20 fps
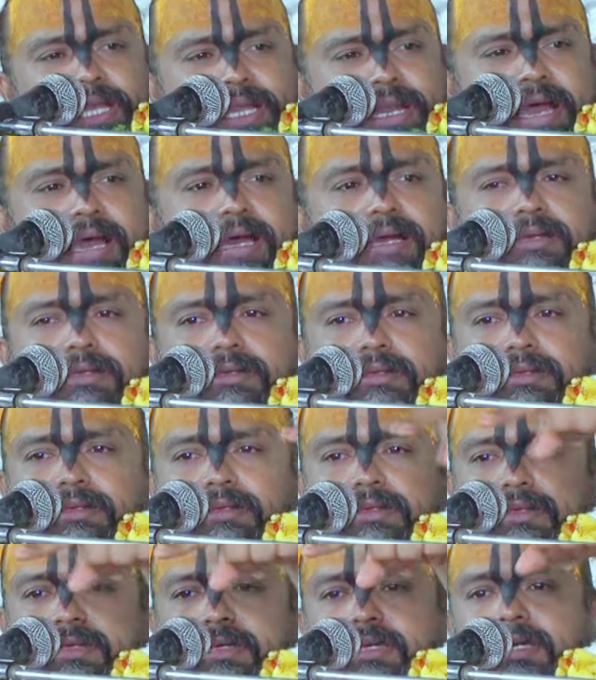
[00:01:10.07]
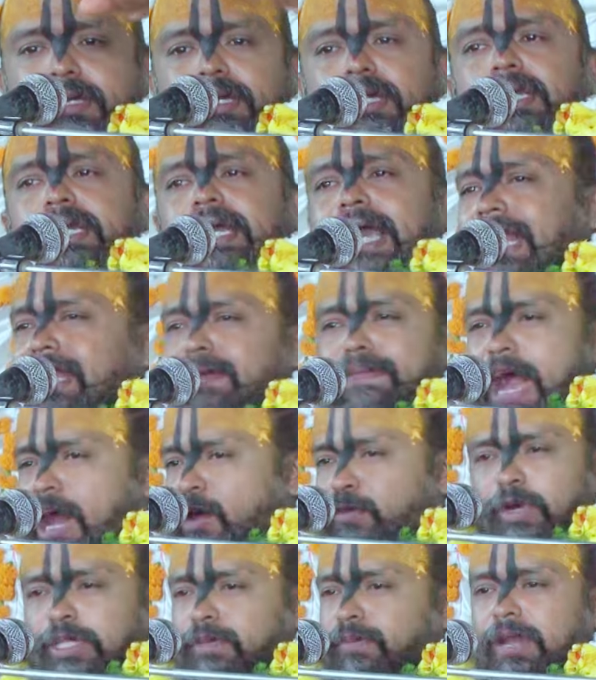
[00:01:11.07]
কি না খালি
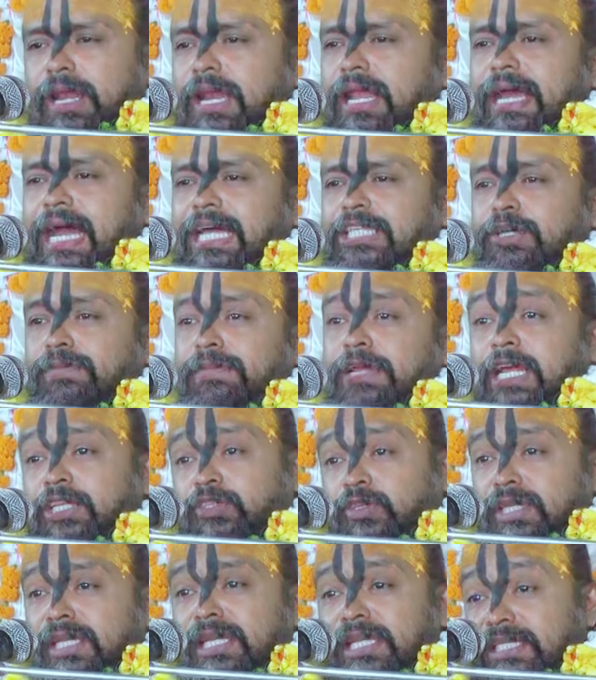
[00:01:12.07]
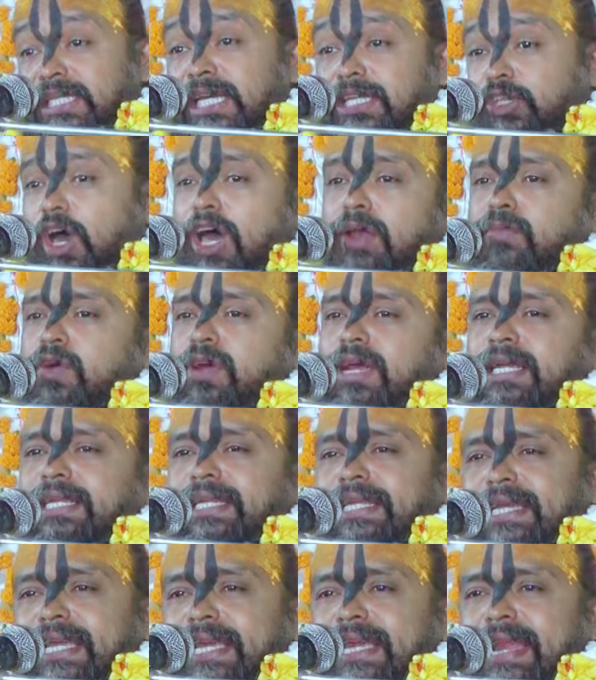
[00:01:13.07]
ভাগবত বললে কাজ হবে না যদি নিজের ধর্মকে
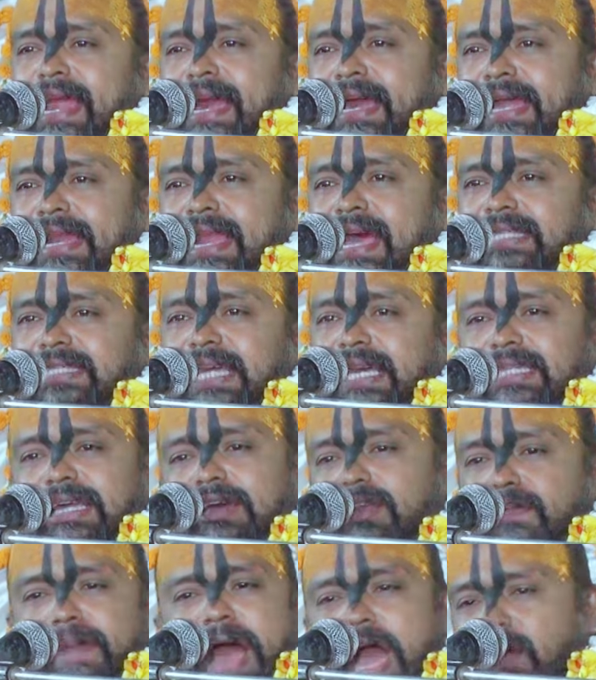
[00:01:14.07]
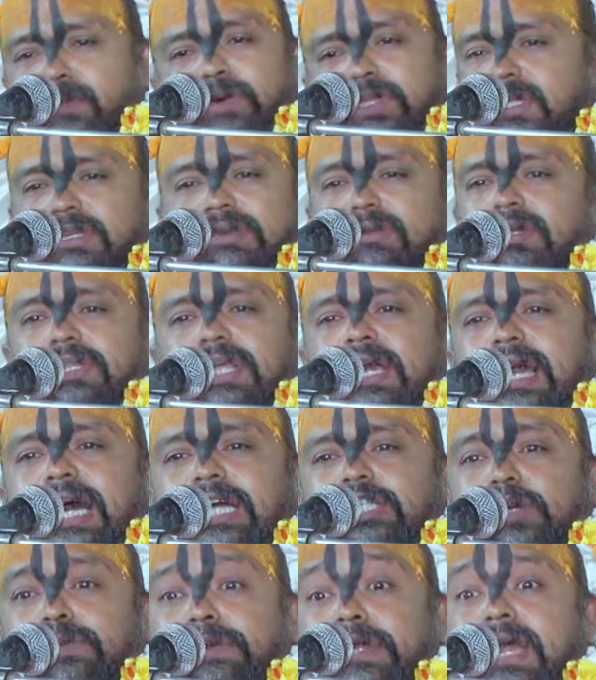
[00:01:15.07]
টিকিয়ে রাখা না যায় তাহলে ভাগবতীয় কথায়
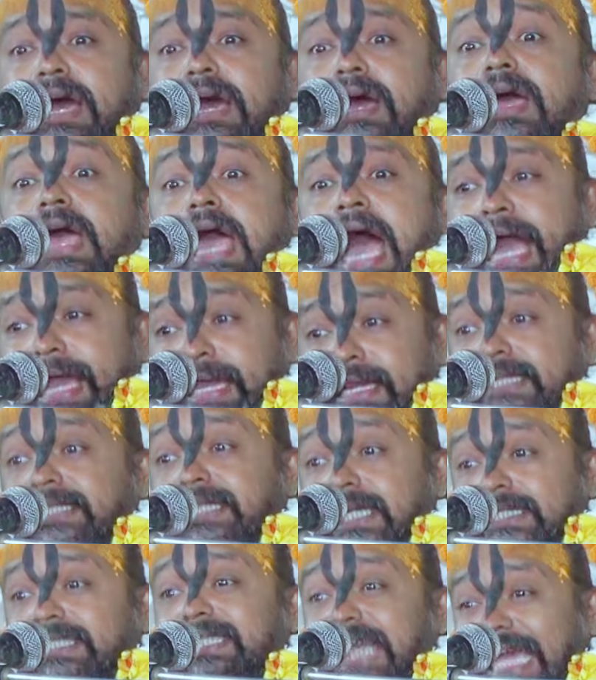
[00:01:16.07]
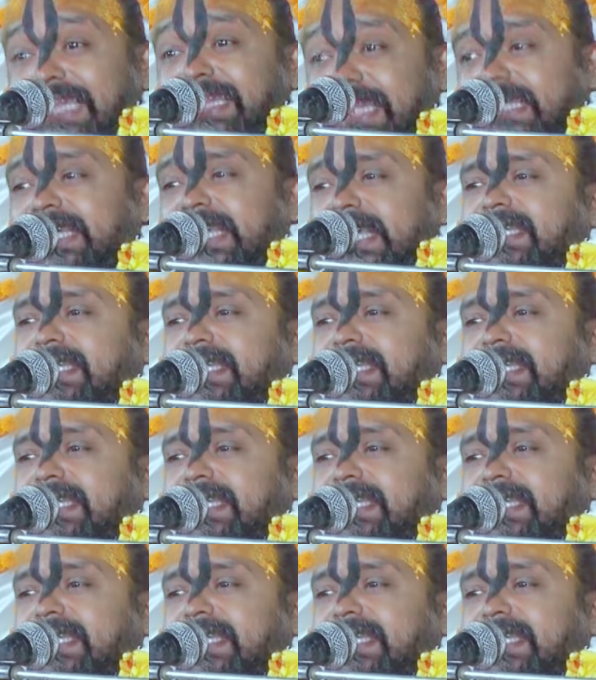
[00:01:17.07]
কাজ হবে না আগে নিজের জাতিকে